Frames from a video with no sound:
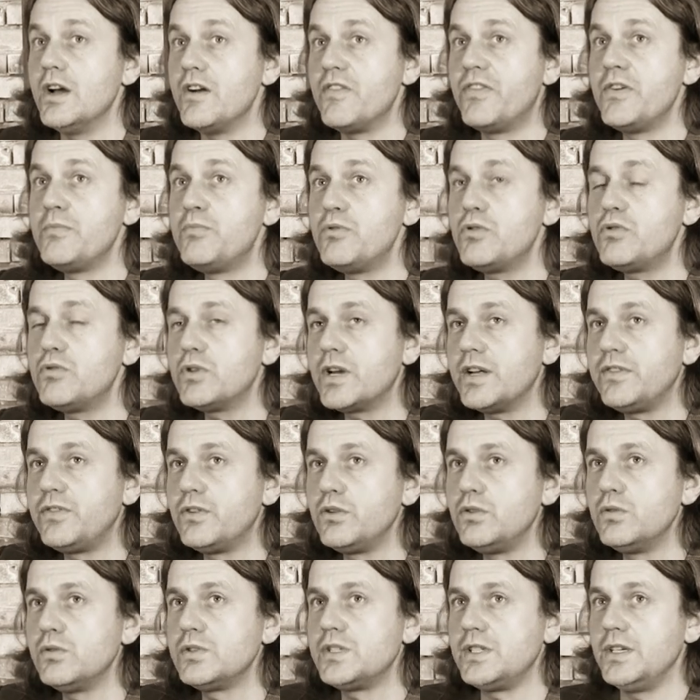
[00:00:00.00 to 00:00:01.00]
wybuchu
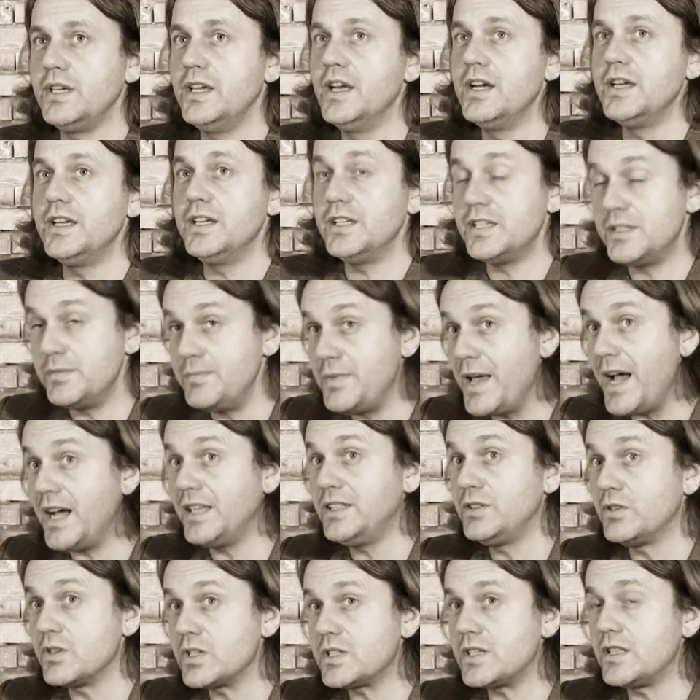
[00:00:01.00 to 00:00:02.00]
rewolucji i
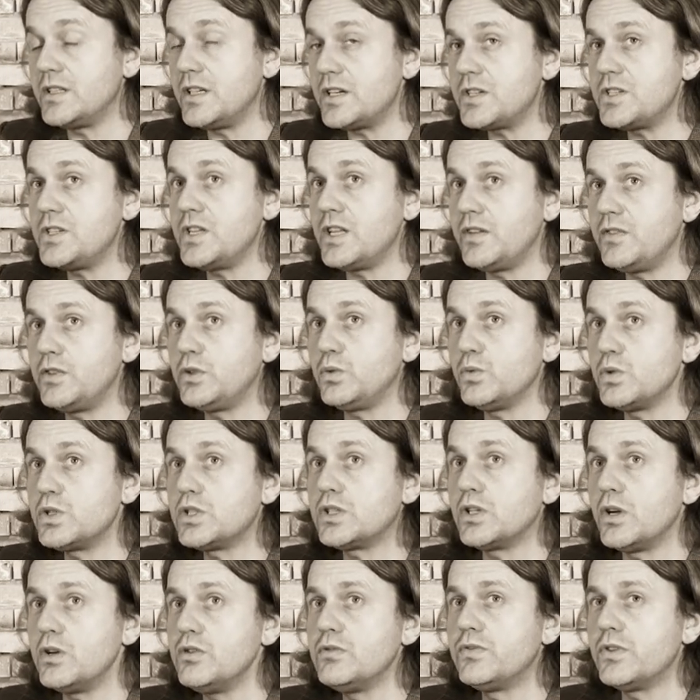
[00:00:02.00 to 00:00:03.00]
zmiany ostatecznie nawet
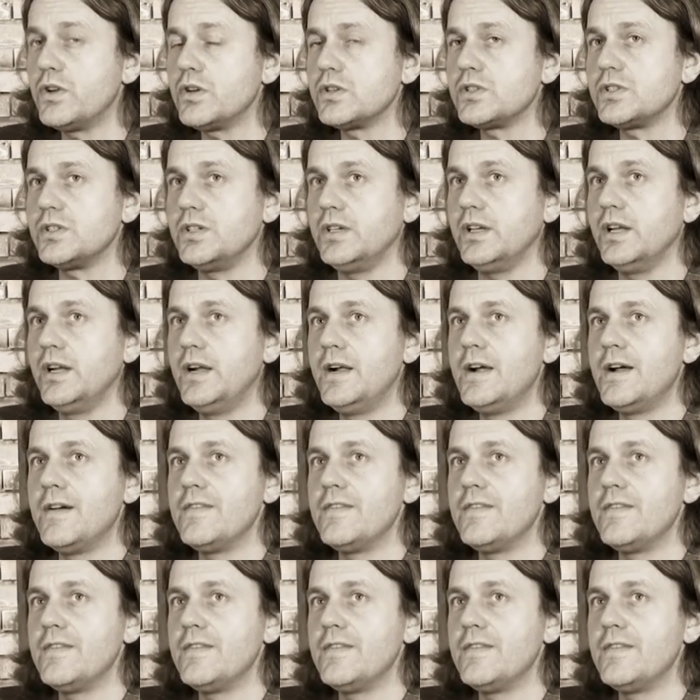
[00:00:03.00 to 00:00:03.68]
ustroju w Rosji.